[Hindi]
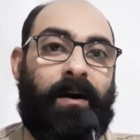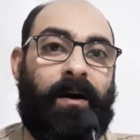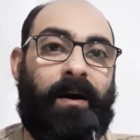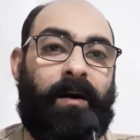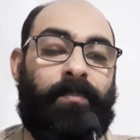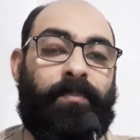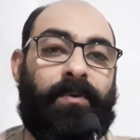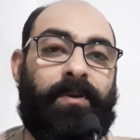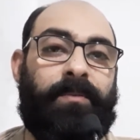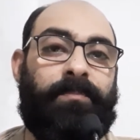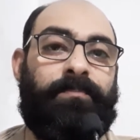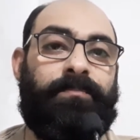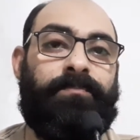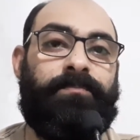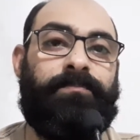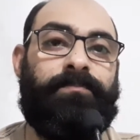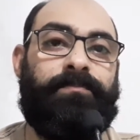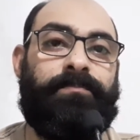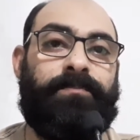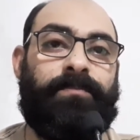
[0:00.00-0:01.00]
आपकी
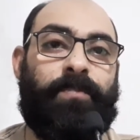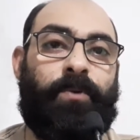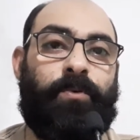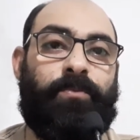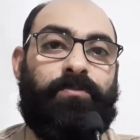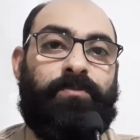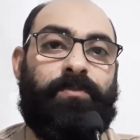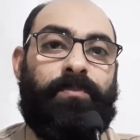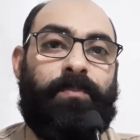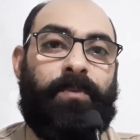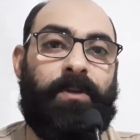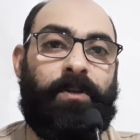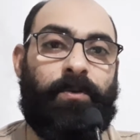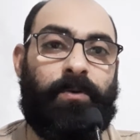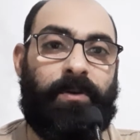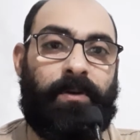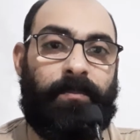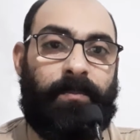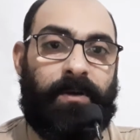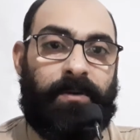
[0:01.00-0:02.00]
कुछ
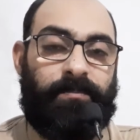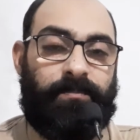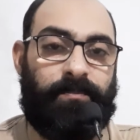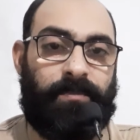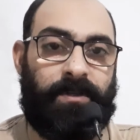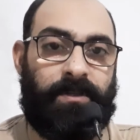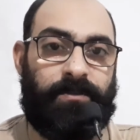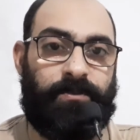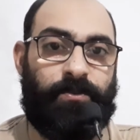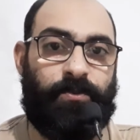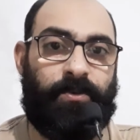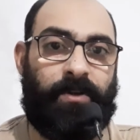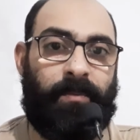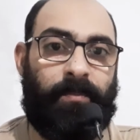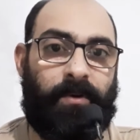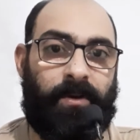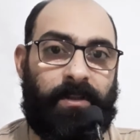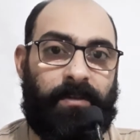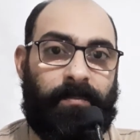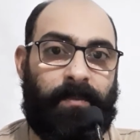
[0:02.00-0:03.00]
ज़मीनों के जूठे
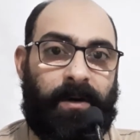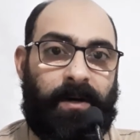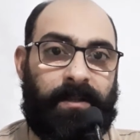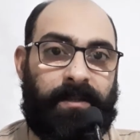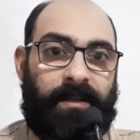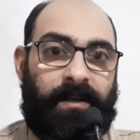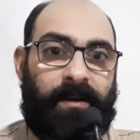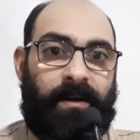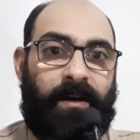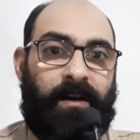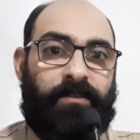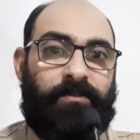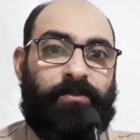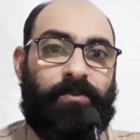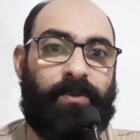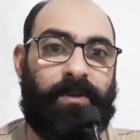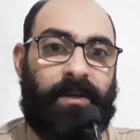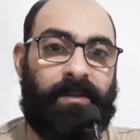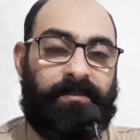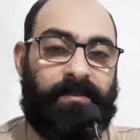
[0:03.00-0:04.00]
मुकदमात हैं
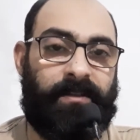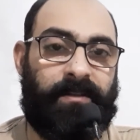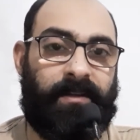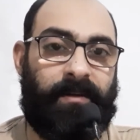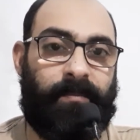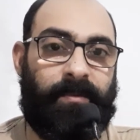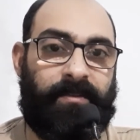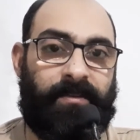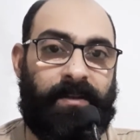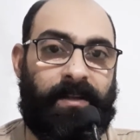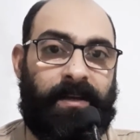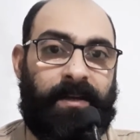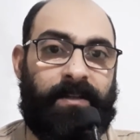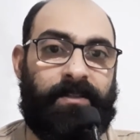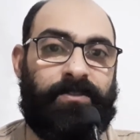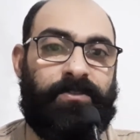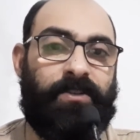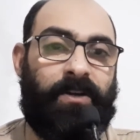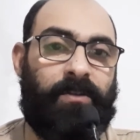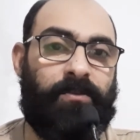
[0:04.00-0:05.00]
हास्तों के हसद का मसला
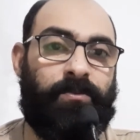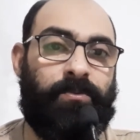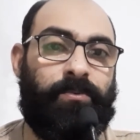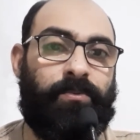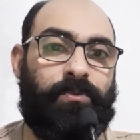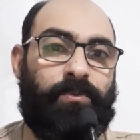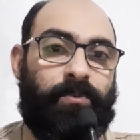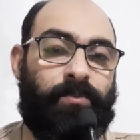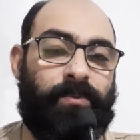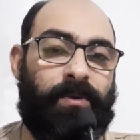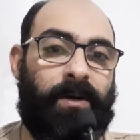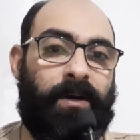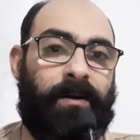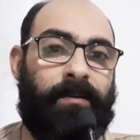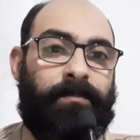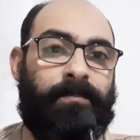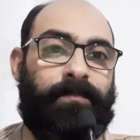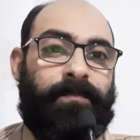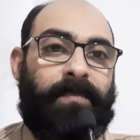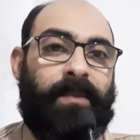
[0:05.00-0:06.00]
है जादू
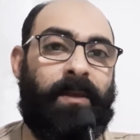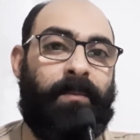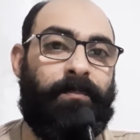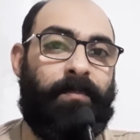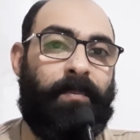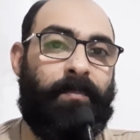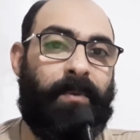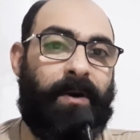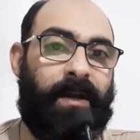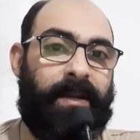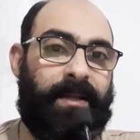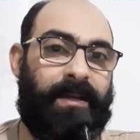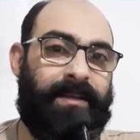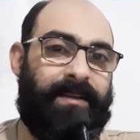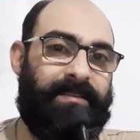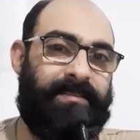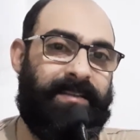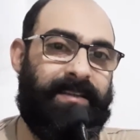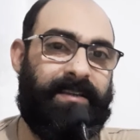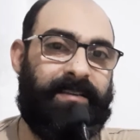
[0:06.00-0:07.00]
टूना बीमारियाँ
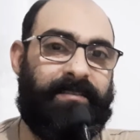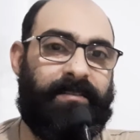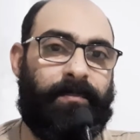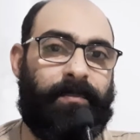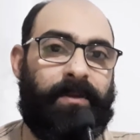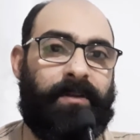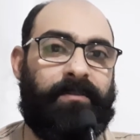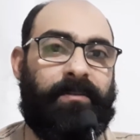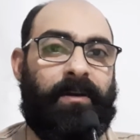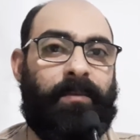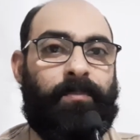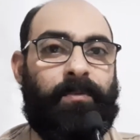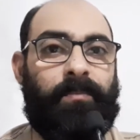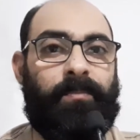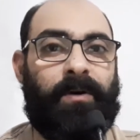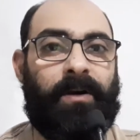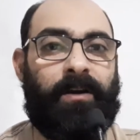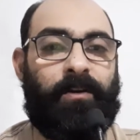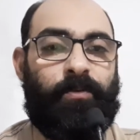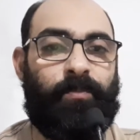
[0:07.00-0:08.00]
किसी किस्म के अर्ज़ा आपको
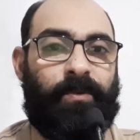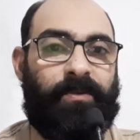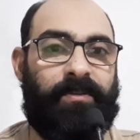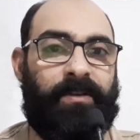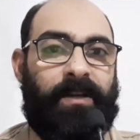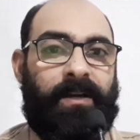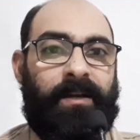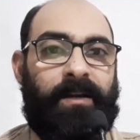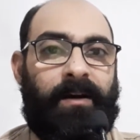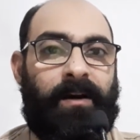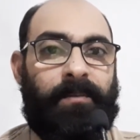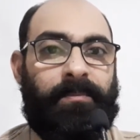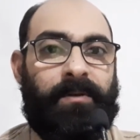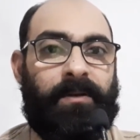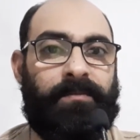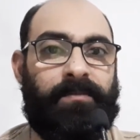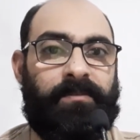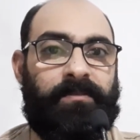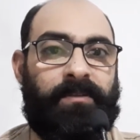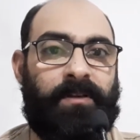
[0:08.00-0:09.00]
अगर कोई मसला है आप
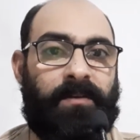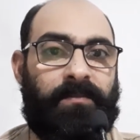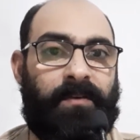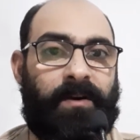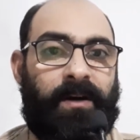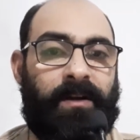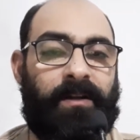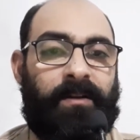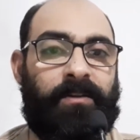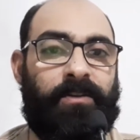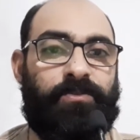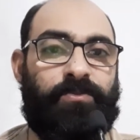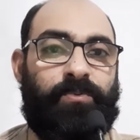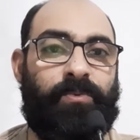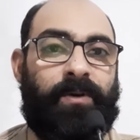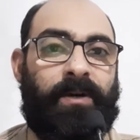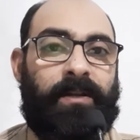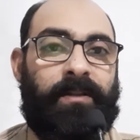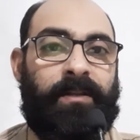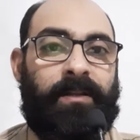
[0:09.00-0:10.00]
सिर्फ इस्तफ़ार करना
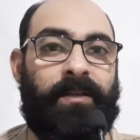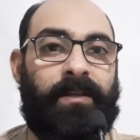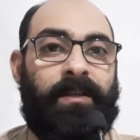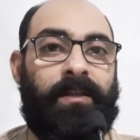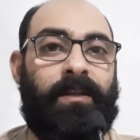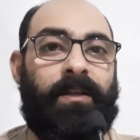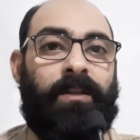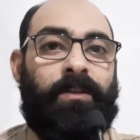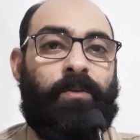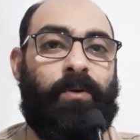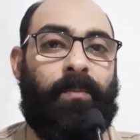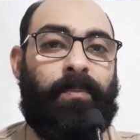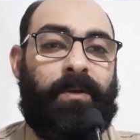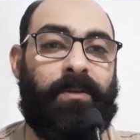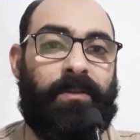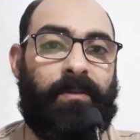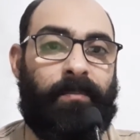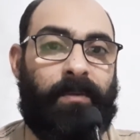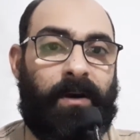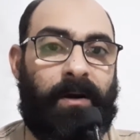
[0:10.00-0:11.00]
शुरू कर दें तो
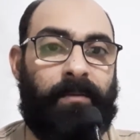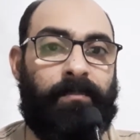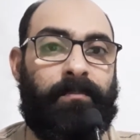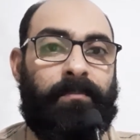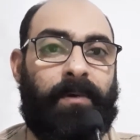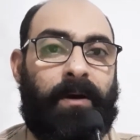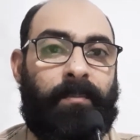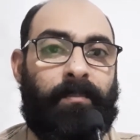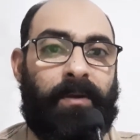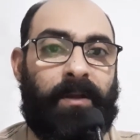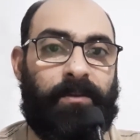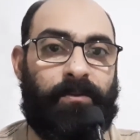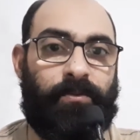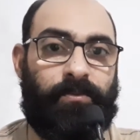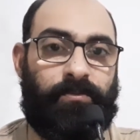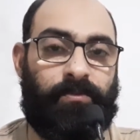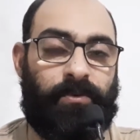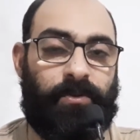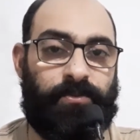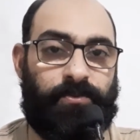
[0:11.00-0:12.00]
आपके तमाम मामला
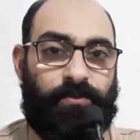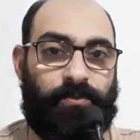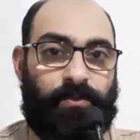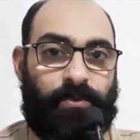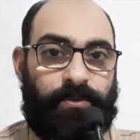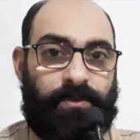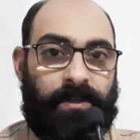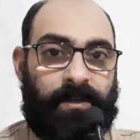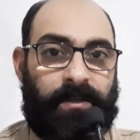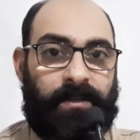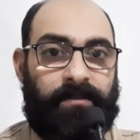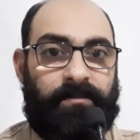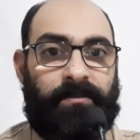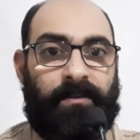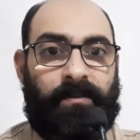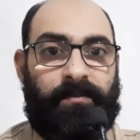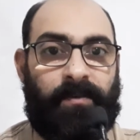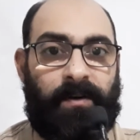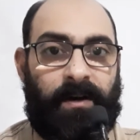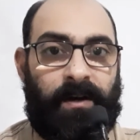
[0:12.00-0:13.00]
दुरुस्त होना शुरू हो जाएंगे
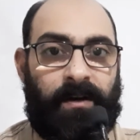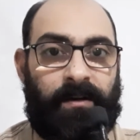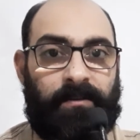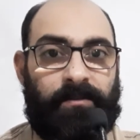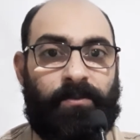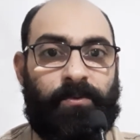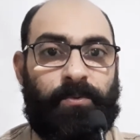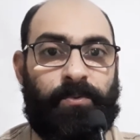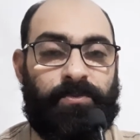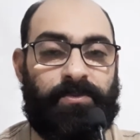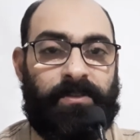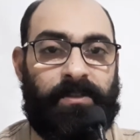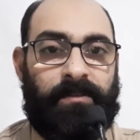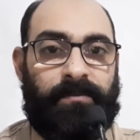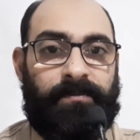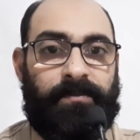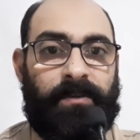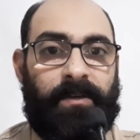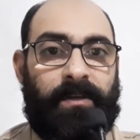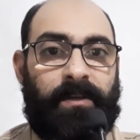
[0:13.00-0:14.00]
इस्तफ़ार दरूज शरीफ